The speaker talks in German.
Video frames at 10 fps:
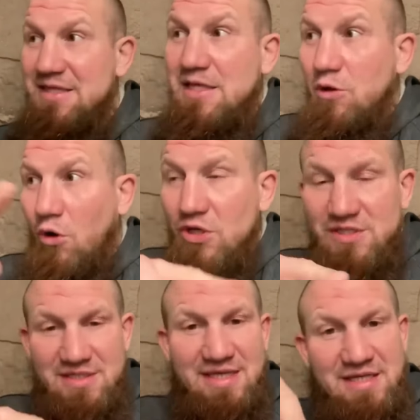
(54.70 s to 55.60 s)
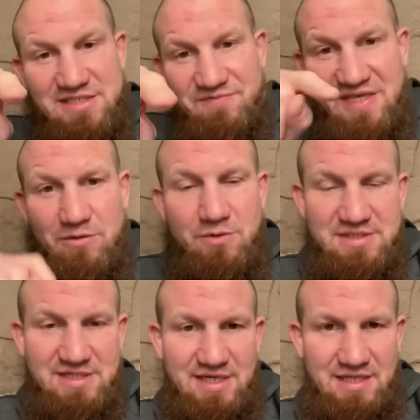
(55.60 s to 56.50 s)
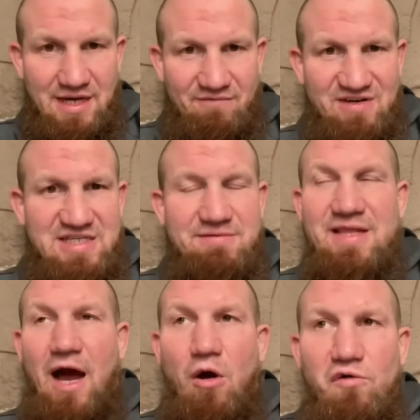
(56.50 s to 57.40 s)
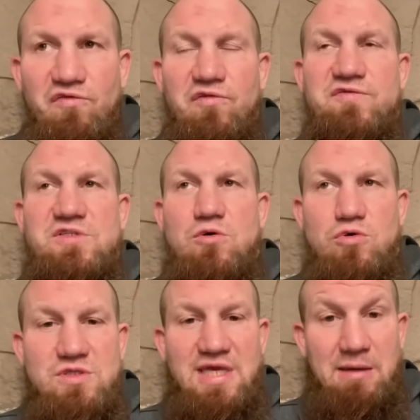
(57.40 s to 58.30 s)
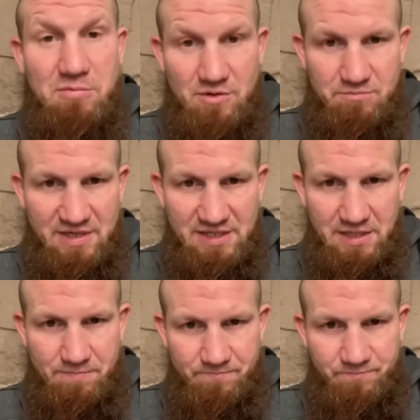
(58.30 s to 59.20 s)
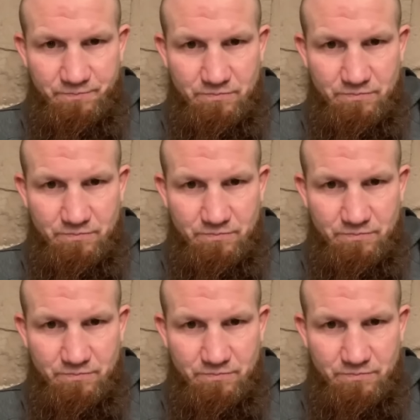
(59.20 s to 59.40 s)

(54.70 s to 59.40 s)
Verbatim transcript: die Leute, die das Video gesehen haben, weil das war der Aufruf zur Kundgebung in Berlin.